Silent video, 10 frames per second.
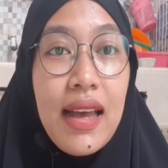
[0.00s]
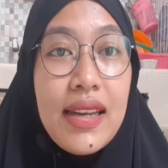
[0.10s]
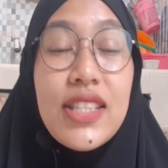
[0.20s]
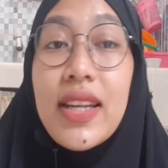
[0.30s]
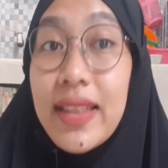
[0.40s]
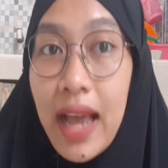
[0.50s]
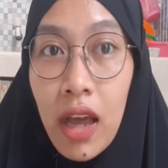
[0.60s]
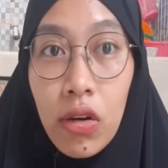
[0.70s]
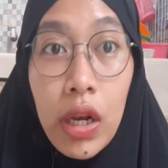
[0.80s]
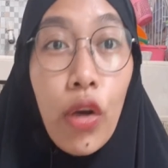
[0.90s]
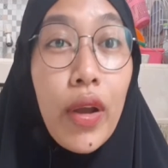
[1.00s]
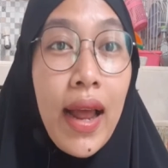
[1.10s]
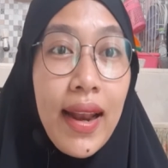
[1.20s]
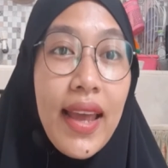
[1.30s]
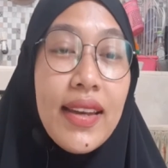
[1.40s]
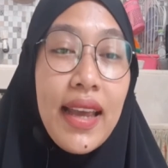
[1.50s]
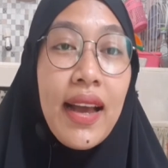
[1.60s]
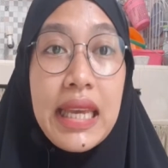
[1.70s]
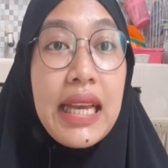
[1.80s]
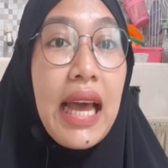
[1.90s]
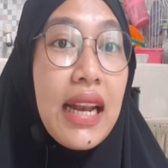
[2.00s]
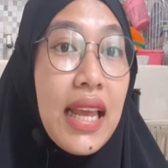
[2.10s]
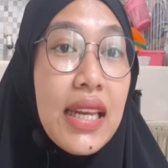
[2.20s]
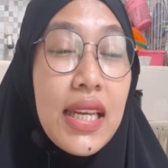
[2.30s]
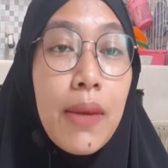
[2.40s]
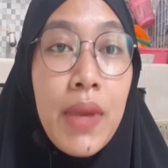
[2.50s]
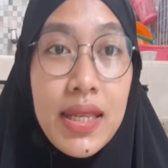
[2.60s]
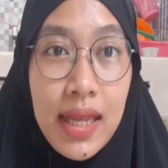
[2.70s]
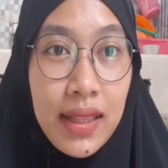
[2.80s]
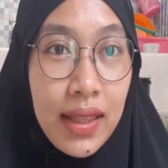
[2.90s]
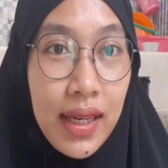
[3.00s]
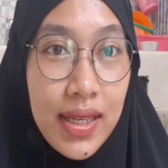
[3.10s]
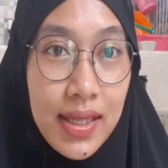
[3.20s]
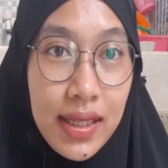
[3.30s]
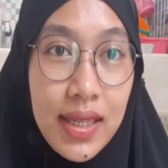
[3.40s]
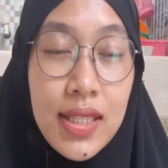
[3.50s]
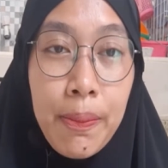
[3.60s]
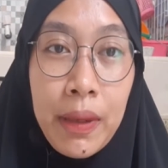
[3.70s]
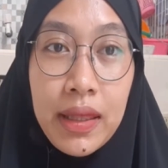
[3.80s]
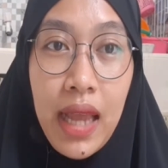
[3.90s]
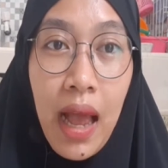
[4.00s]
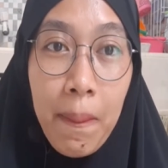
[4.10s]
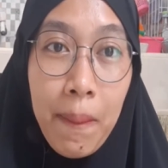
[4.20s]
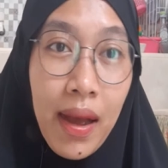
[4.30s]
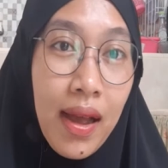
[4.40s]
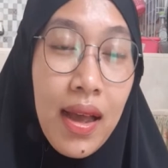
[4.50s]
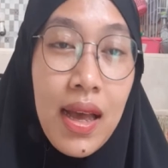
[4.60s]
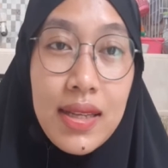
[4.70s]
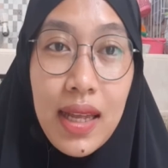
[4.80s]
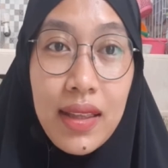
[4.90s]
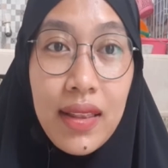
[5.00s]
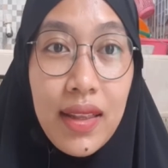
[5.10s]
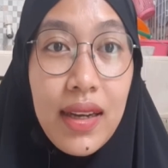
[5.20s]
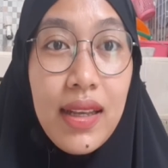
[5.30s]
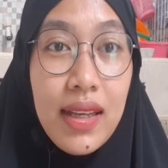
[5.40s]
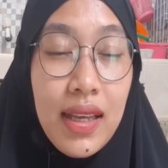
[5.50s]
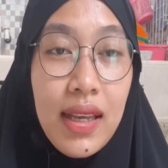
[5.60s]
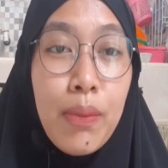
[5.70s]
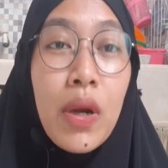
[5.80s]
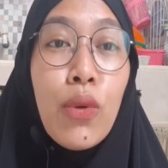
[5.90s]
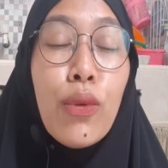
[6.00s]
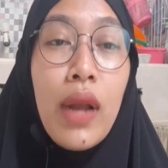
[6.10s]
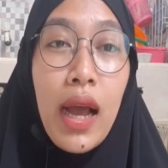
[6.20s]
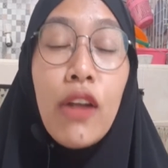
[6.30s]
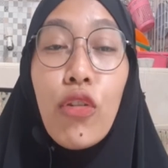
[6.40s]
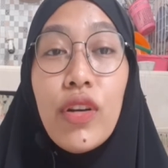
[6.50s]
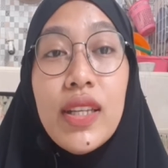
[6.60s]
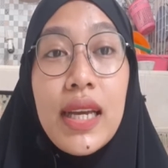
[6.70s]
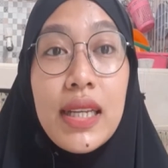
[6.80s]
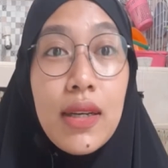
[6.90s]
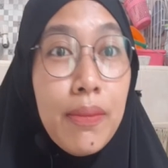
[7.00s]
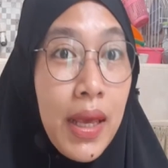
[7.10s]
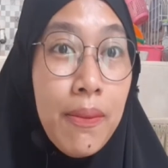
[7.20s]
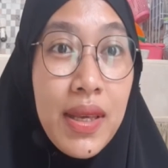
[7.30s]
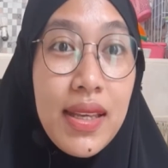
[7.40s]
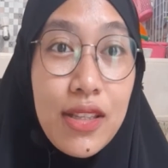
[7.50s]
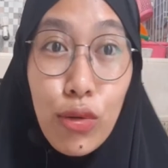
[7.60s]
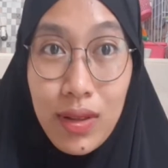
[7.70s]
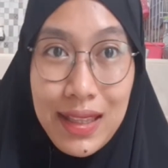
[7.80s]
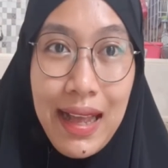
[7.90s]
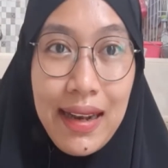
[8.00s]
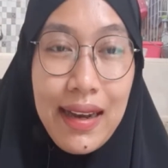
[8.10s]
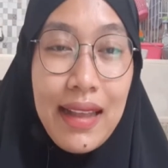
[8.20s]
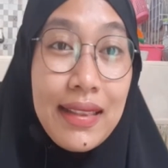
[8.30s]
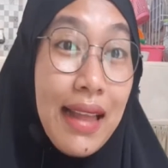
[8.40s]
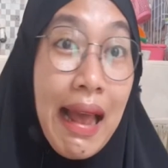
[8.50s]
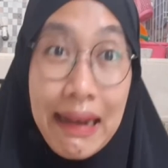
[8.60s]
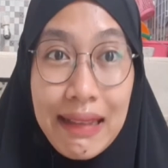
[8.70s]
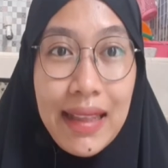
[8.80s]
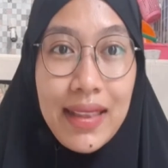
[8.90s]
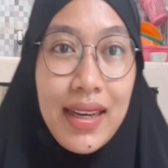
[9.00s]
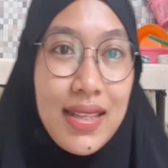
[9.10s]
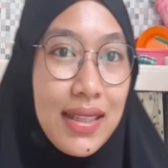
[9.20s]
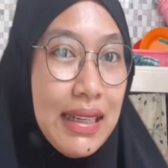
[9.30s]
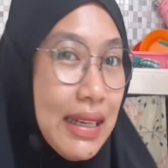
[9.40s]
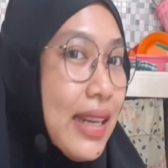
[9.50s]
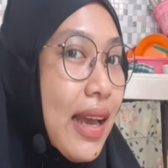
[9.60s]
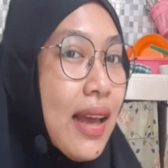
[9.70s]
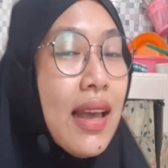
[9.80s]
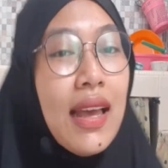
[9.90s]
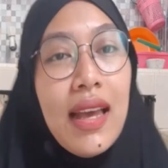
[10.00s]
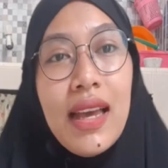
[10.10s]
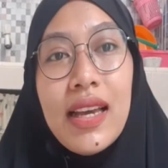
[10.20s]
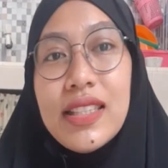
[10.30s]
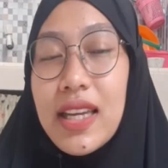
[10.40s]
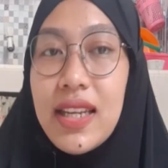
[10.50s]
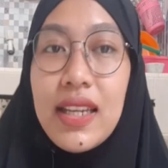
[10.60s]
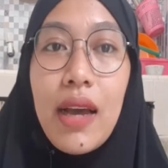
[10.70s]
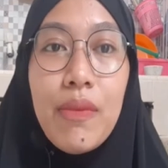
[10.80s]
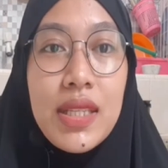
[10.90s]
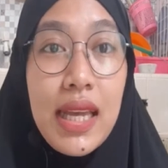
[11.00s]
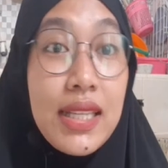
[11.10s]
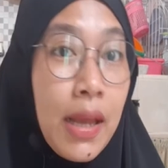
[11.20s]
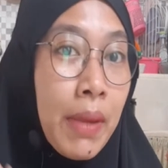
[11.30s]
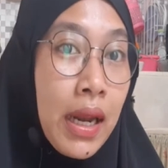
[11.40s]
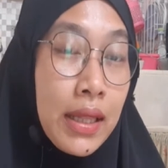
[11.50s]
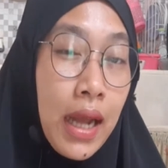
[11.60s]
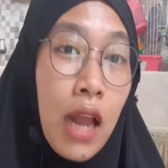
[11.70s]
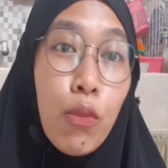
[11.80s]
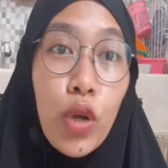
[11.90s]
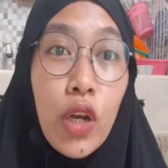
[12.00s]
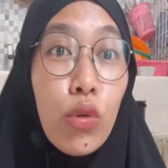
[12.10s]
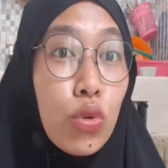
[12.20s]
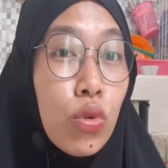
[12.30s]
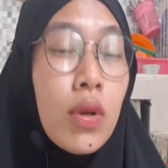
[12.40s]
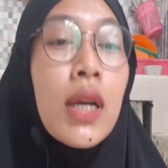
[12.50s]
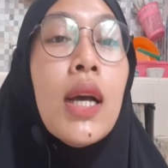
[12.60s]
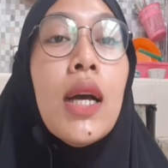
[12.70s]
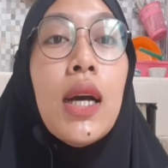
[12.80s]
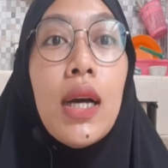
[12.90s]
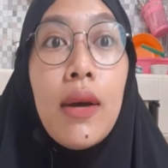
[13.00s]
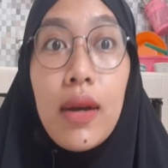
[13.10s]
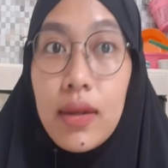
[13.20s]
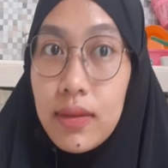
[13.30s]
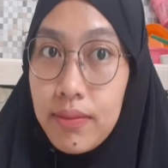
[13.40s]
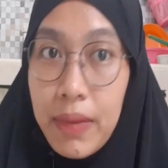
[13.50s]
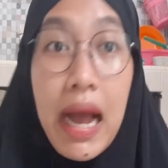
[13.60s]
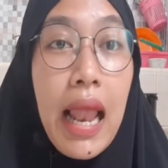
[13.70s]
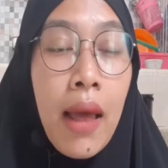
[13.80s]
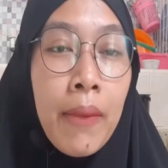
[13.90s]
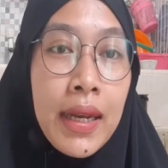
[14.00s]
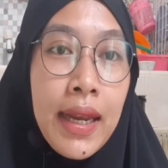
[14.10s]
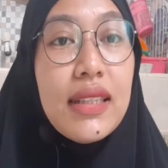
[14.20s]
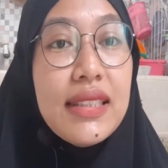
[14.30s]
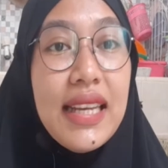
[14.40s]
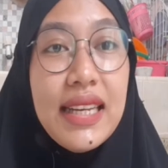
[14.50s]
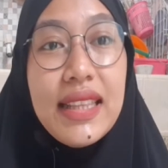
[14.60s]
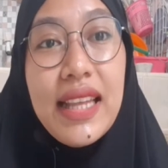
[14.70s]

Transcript: diceritakan oleh orang lain ya karena ini kebiasaan Tante Riki sendiri seperti apa saat Tante Riki menggunakan kodinya ke baby Sultan anak Tante Riki sendiri ya jadi nggak bisa disamaratakan mungkin untuk pengalamannya. Jadi